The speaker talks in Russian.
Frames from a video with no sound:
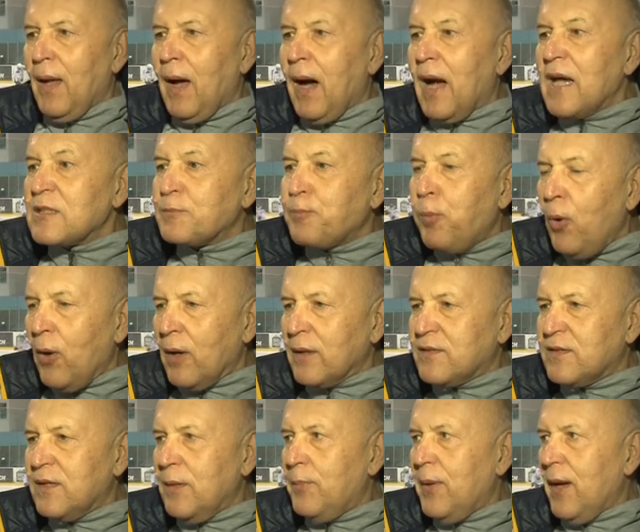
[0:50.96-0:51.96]
а
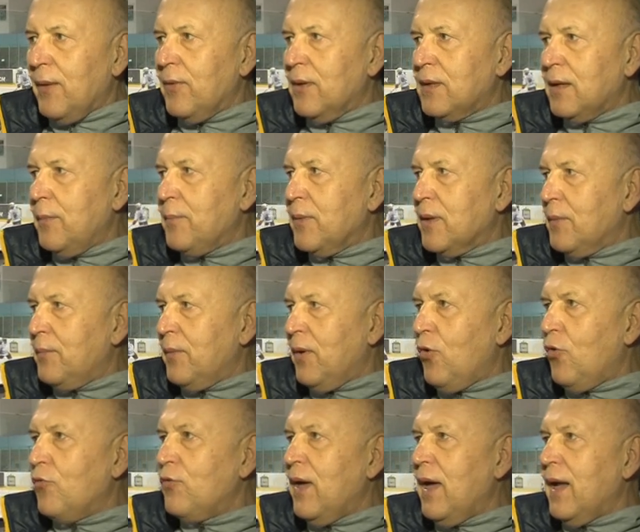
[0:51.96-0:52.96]
спорт в себе. Вот именно мы
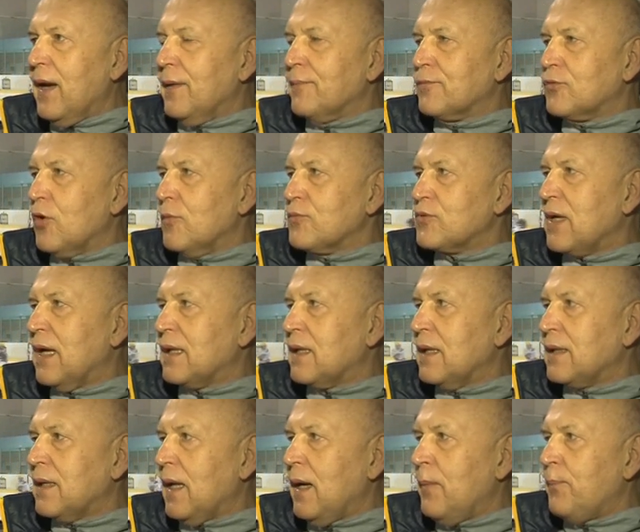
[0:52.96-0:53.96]
уверены в том, что
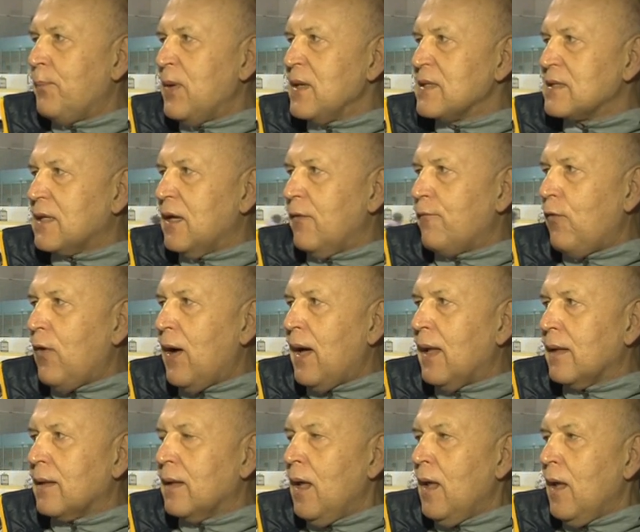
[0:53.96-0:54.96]
этот олимпийский
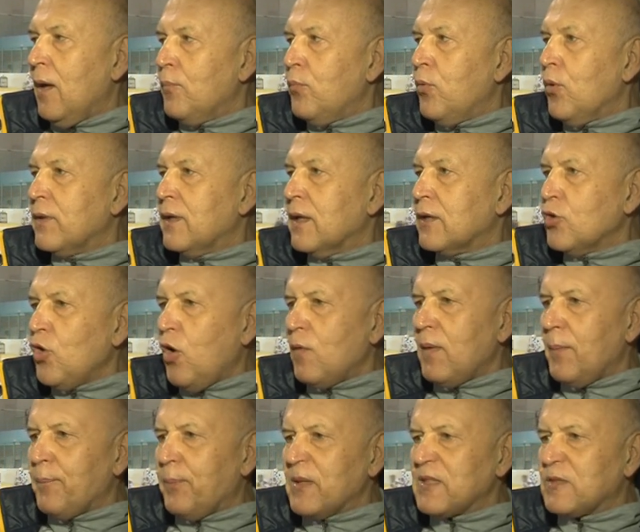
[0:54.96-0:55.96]
факт будет
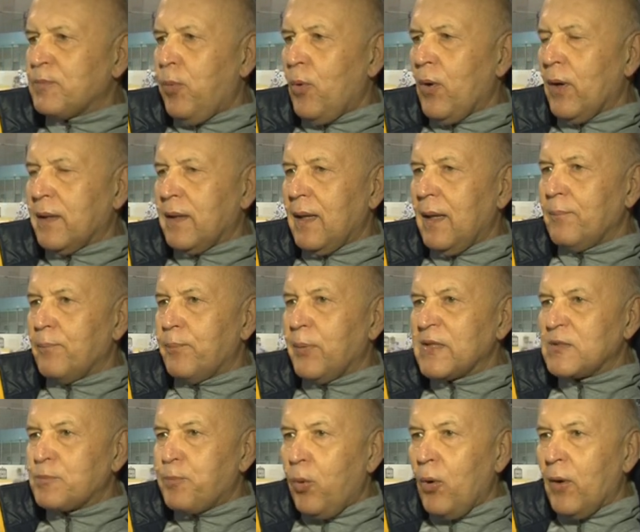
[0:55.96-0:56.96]
новым
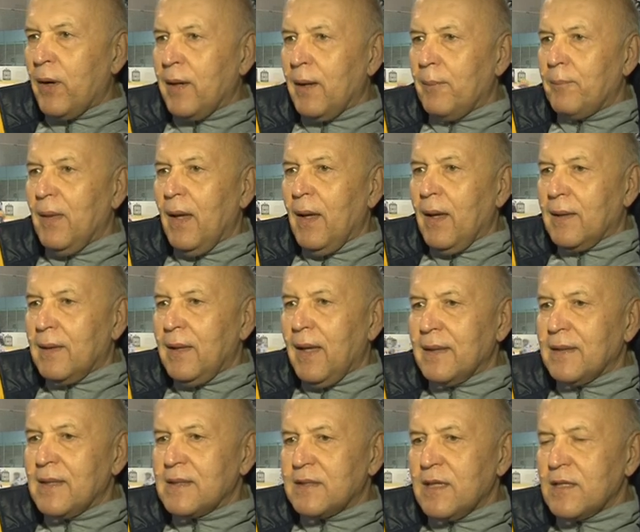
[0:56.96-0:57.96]
подспорьем
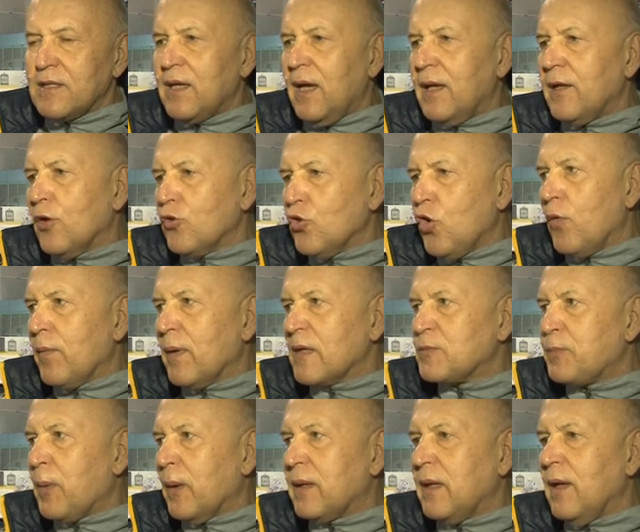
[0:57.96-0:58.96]
для достижения новых
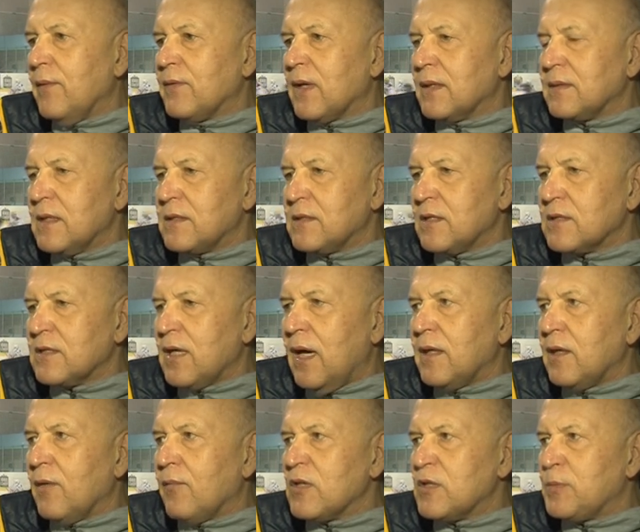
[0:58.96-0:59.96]
спортивных
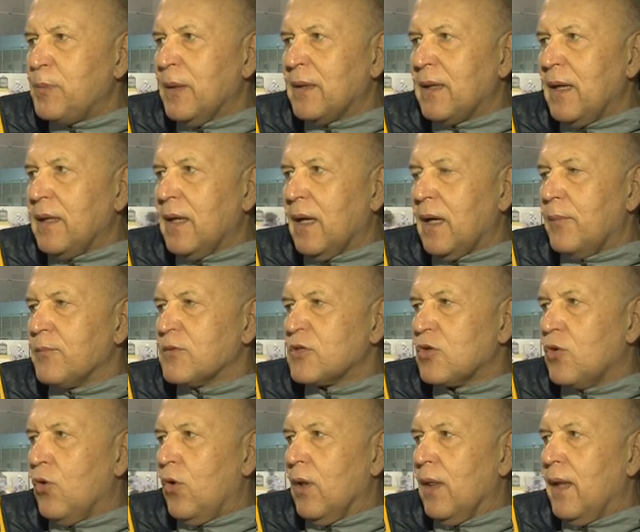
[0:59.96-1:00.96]
достижений воспитанниками
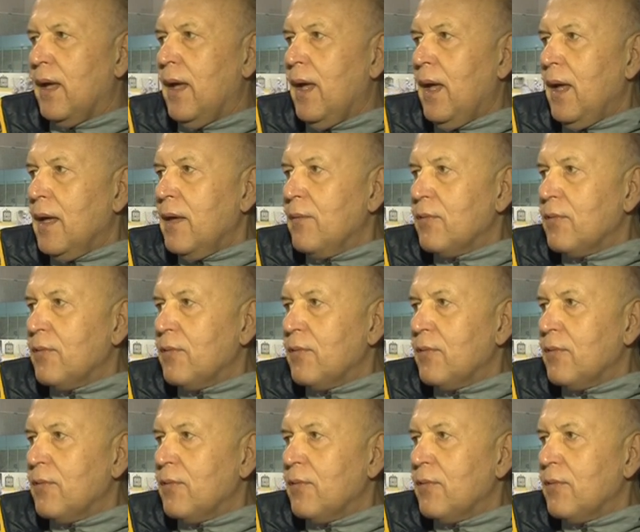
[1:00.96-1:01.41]
школы. И